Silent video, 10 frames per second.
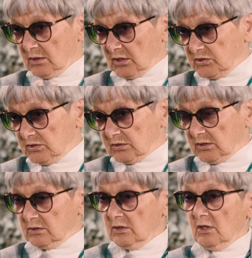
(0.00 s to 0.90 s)

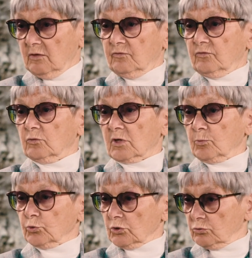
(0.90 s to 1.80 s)
каких-то э,
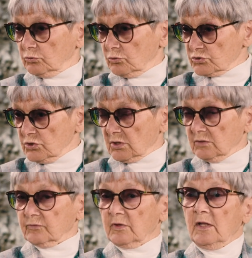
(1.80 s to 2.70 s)
работах
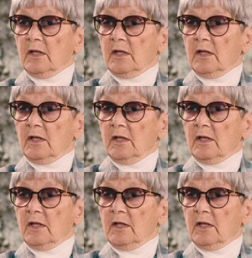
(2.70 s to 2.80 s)
художников.